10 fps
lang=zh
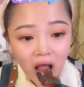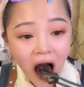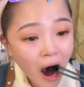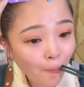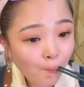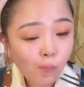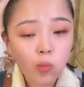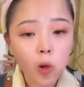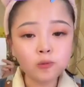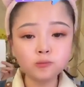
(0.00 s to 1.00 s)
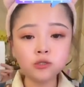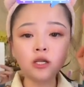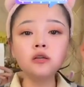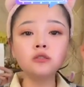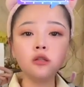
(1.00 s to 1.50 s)
你拍了，给力！
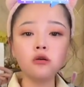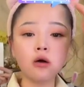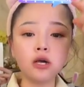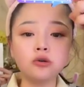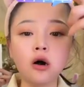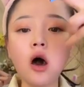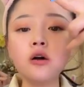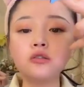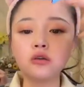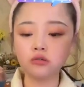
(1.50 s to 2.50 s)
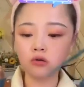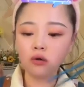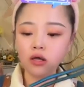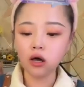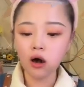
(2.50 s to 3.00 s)
三十六块九，二十个
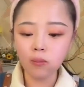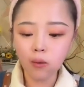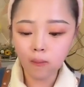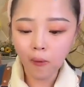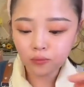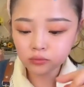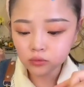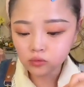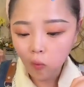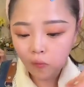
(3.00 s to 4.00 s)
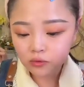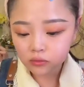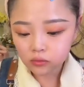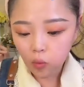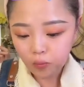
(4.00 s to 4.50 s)
松花蛋啊，宝宝们。
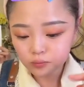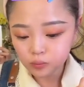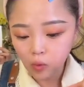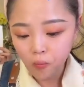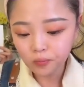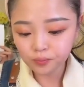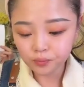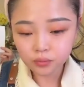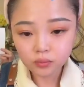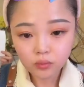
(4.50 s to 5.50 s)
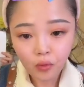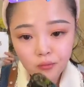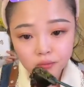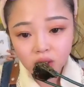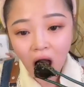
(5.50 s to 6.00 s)
而且咱家这松花
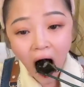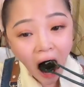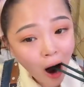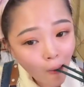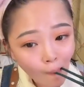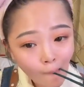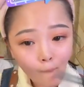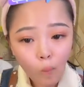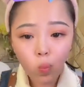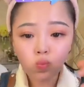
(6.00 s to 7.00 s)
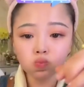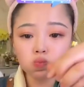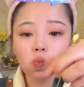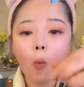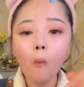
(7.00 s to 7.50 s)
蛋很 Q 弹，很爽滑，
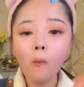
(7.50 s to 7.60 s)
而